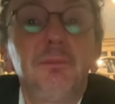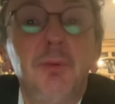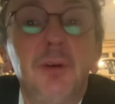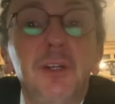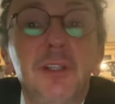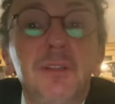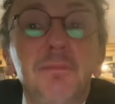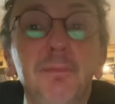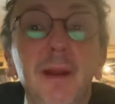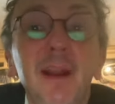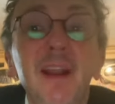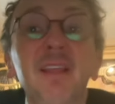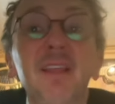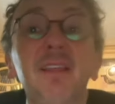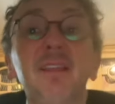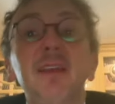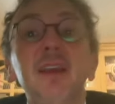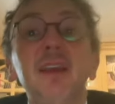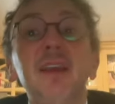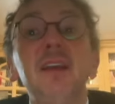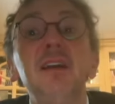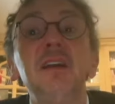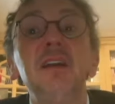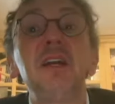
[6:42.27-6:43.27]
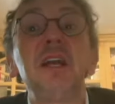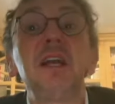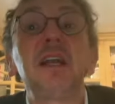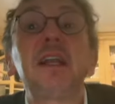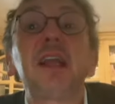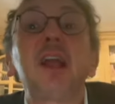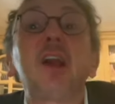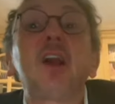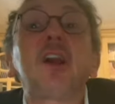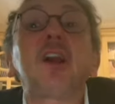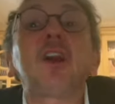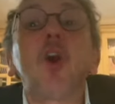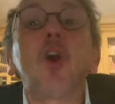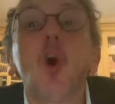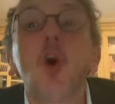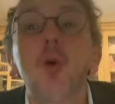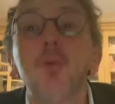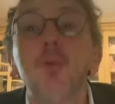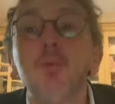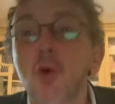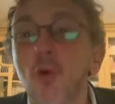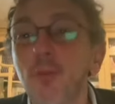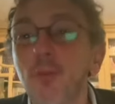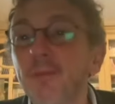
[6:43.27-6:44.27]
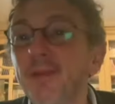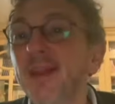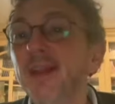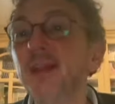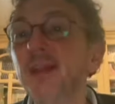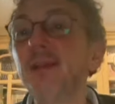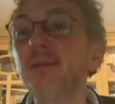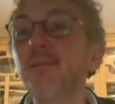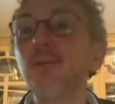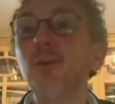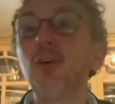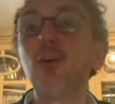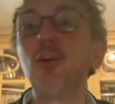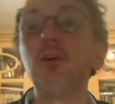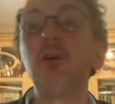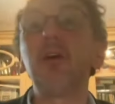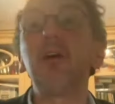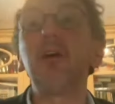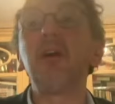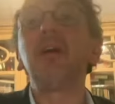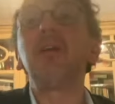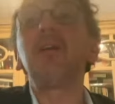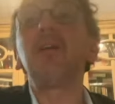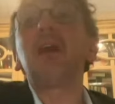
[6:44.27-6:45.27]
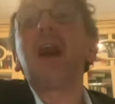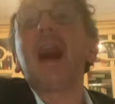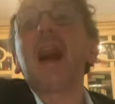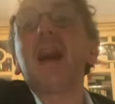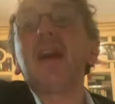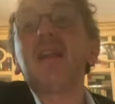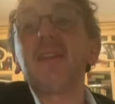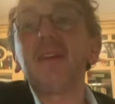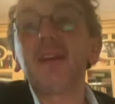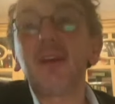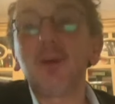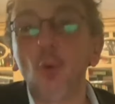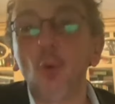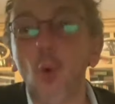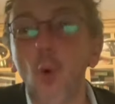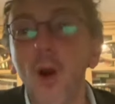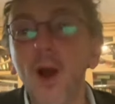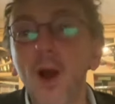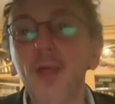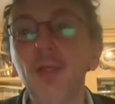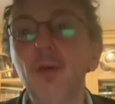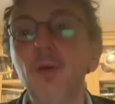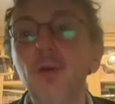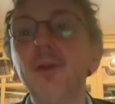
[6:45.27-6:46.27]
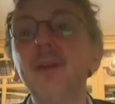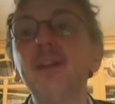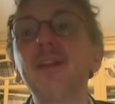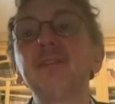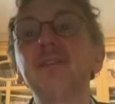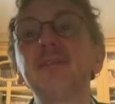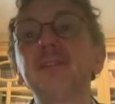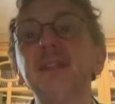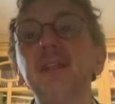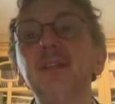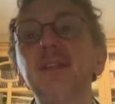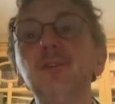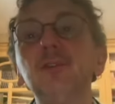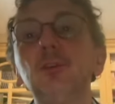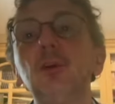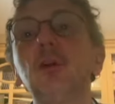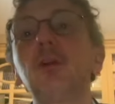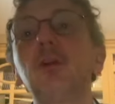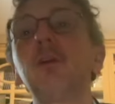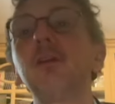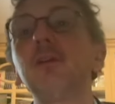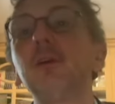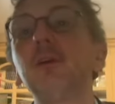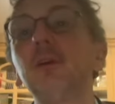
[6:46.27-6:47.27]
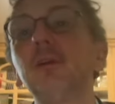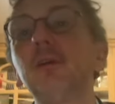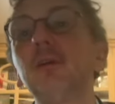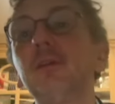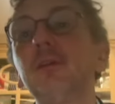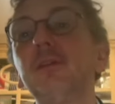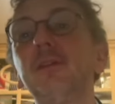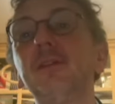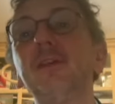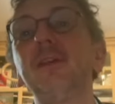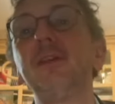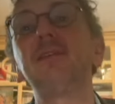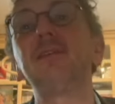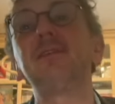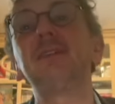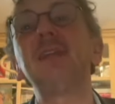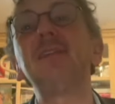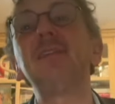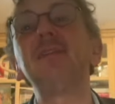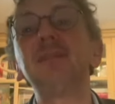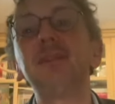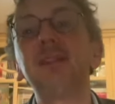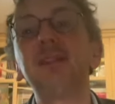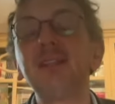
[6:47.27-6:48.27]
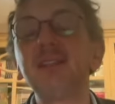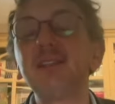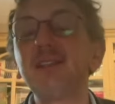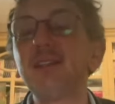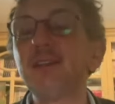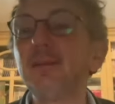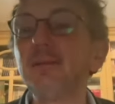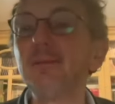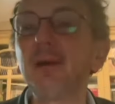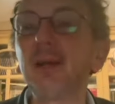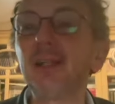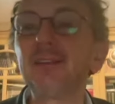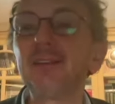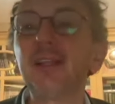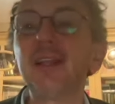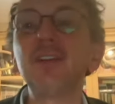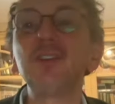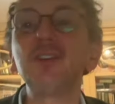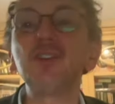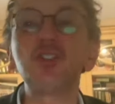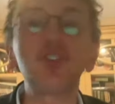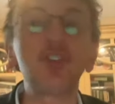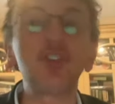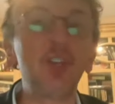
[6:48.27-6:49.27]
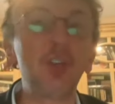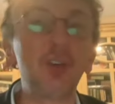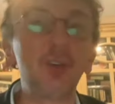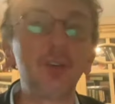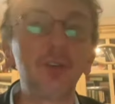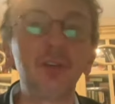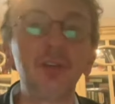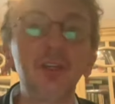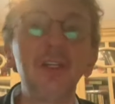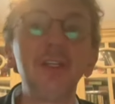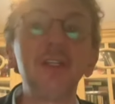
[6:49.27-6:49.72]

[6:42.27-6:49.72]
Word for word: pues parece como mínimo adecuado en este entorno de tantísima tensión